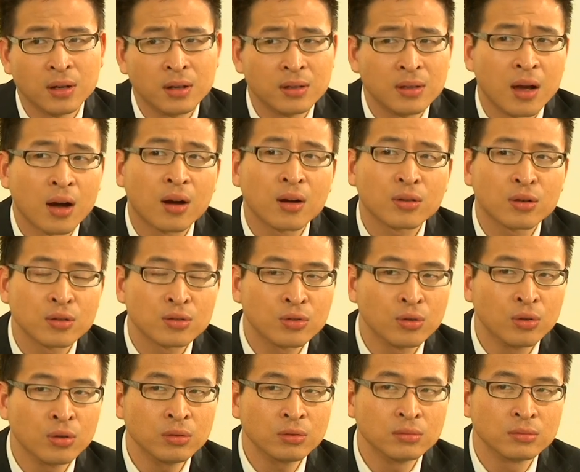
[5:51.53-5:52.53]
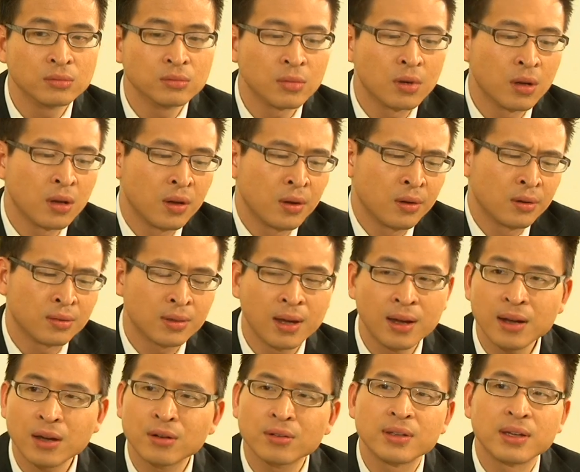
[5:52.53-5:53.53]
Giờ con rồi xuống Thế
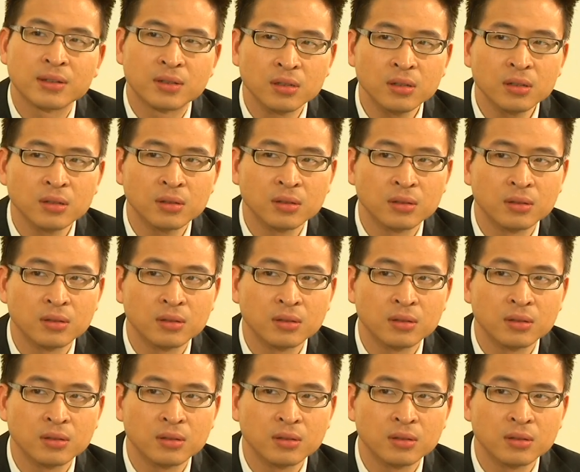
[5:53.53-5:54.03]
là con về trước